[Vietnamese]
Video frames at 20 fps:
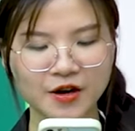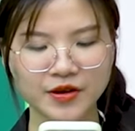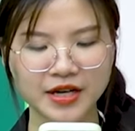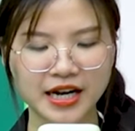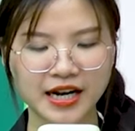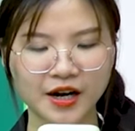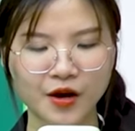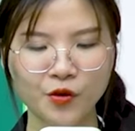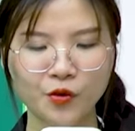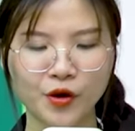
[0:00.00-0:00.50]
này
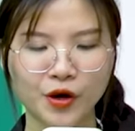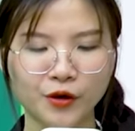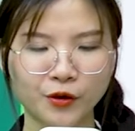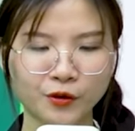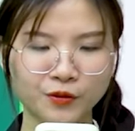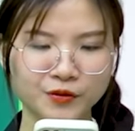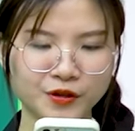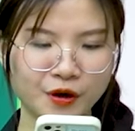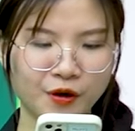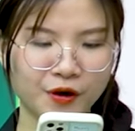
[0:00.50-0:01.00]
là câu cuối
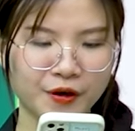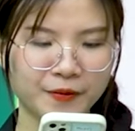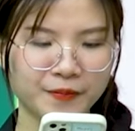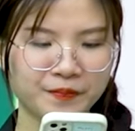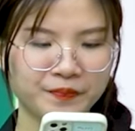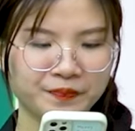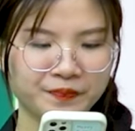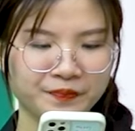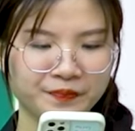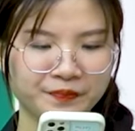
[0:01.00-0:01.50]
cùng rồi.
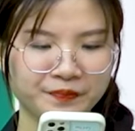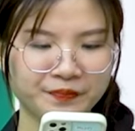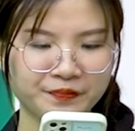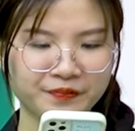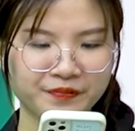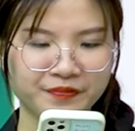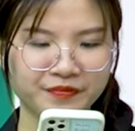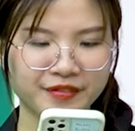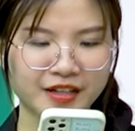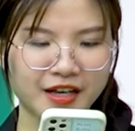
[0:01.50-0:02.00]

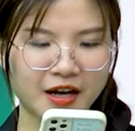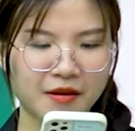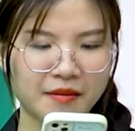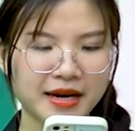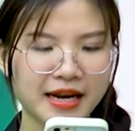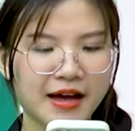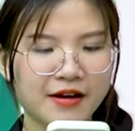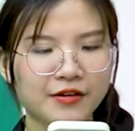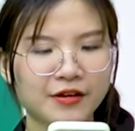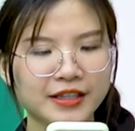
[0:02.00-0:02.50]
Có
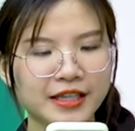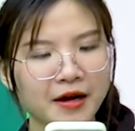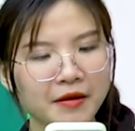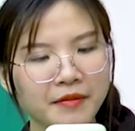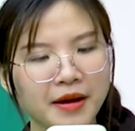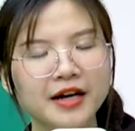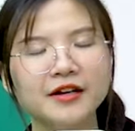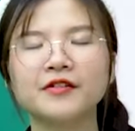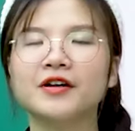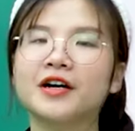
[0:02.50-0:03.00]
bạn nào có thắc mắc,